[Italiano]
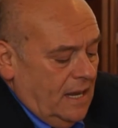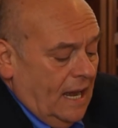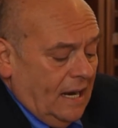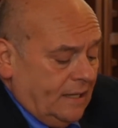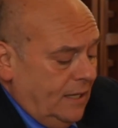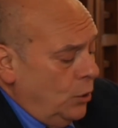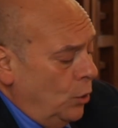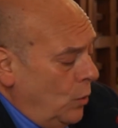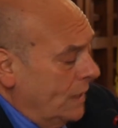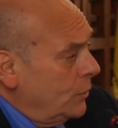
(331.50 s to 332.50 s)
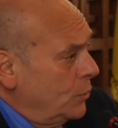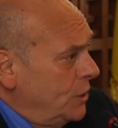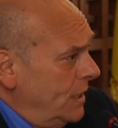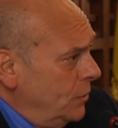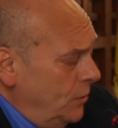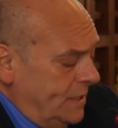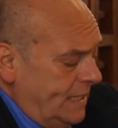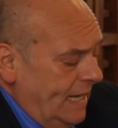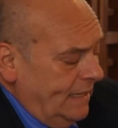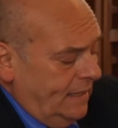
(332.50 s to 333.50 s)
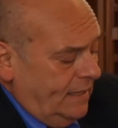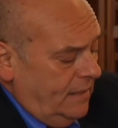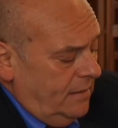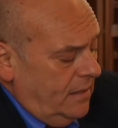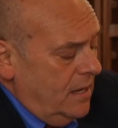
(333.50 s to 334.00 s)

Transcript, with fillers: all'articolo 407